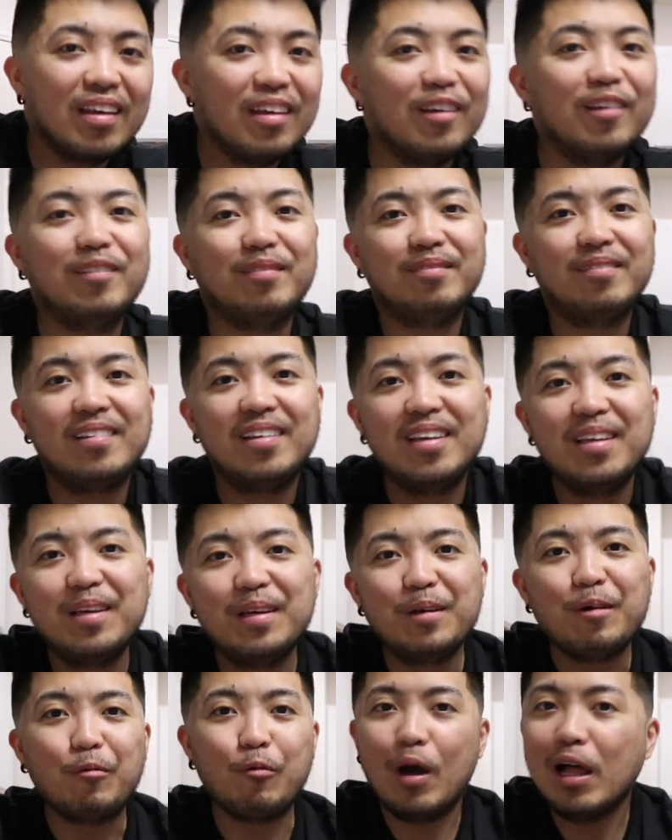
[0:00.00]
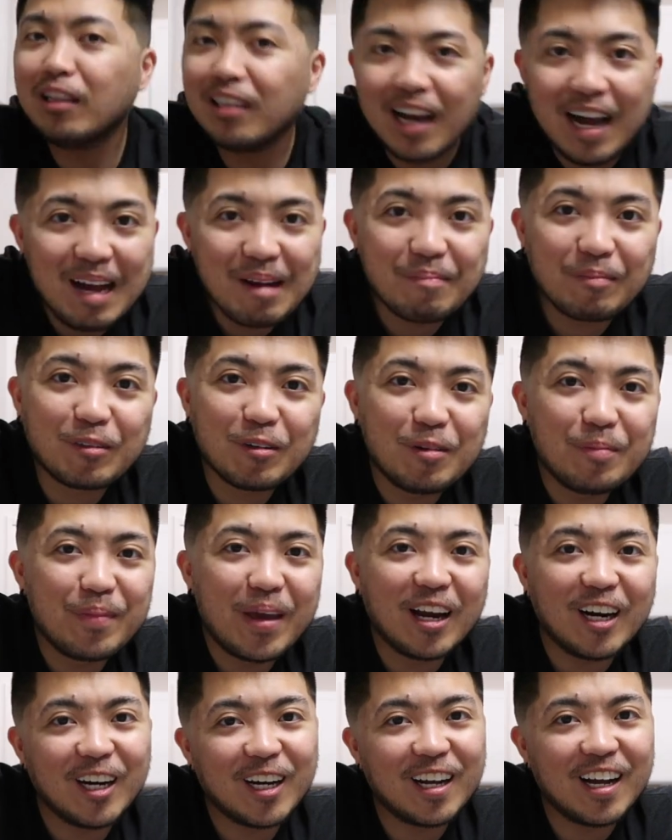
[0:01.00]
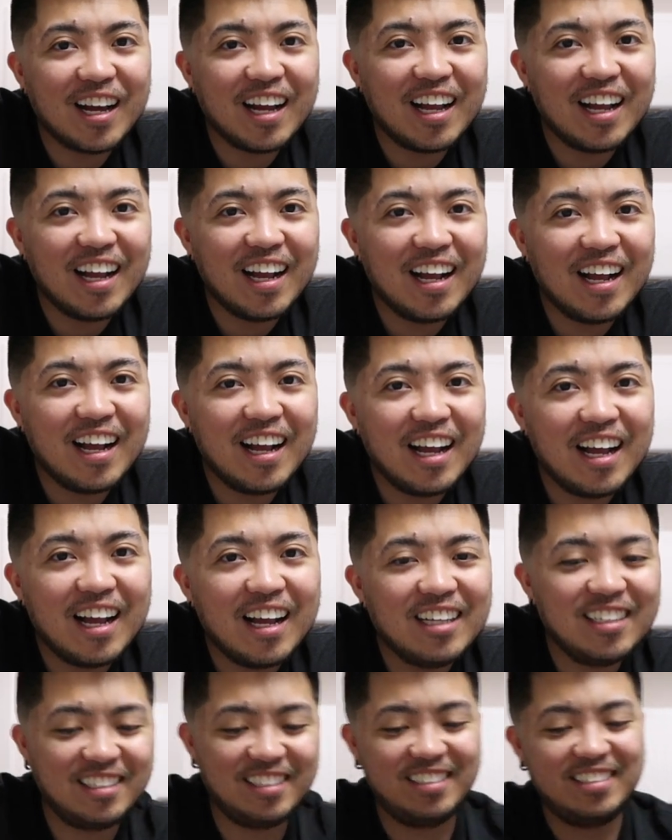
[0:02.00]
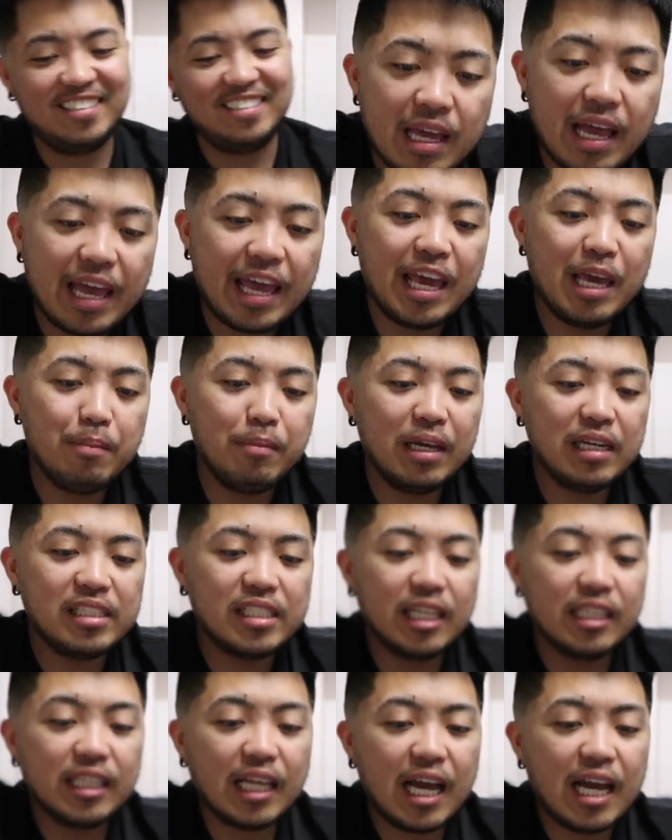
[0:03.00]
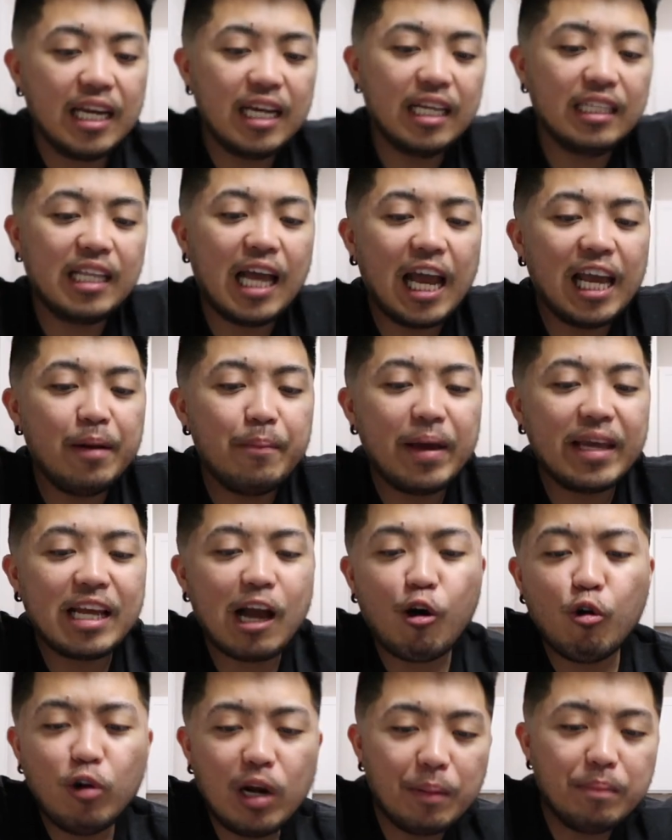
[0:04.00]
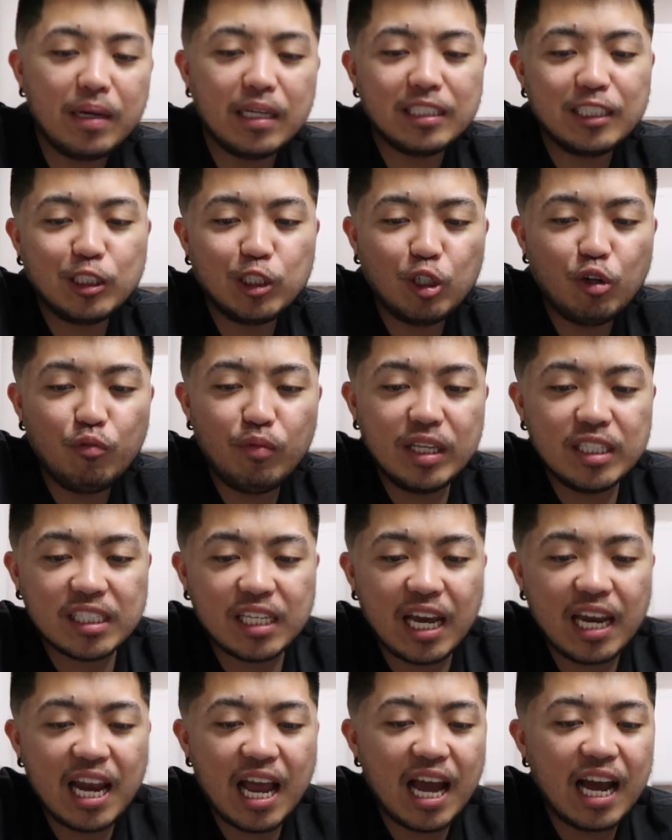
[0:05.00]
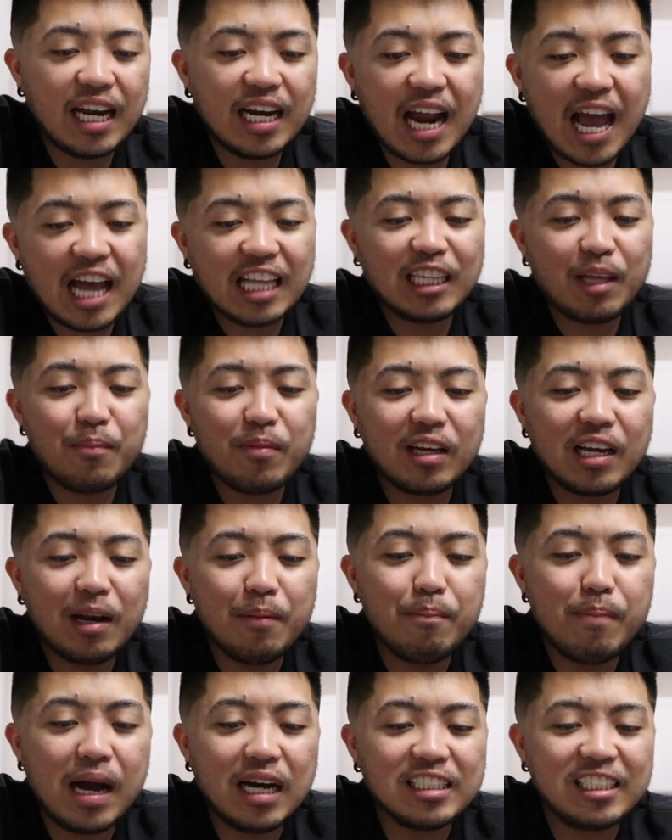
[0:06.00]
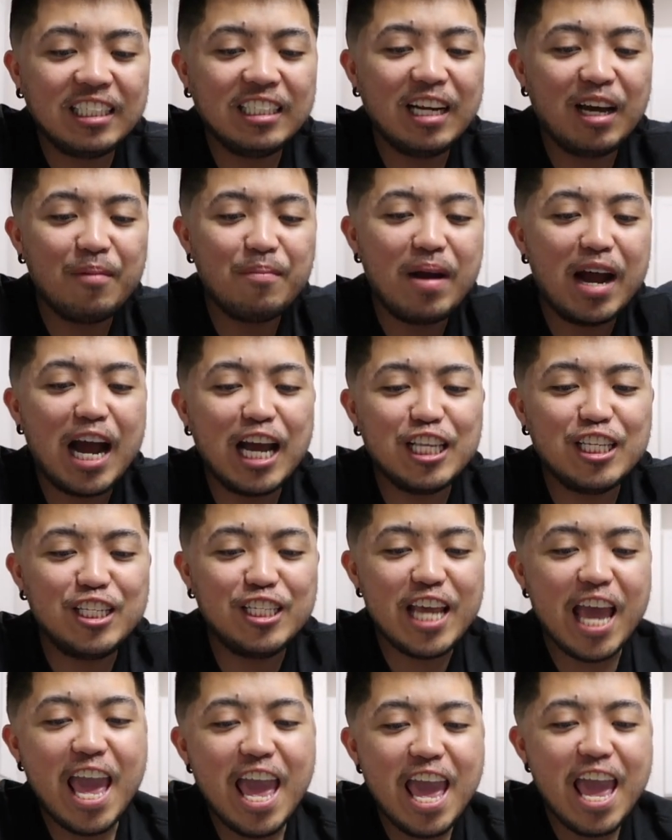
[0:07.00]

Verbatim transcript: yun. Welcome to America. Emil Santa Ana, dahil may kakulab na si Sir Vince, kailangan na ata mag-unboxing ng mga J.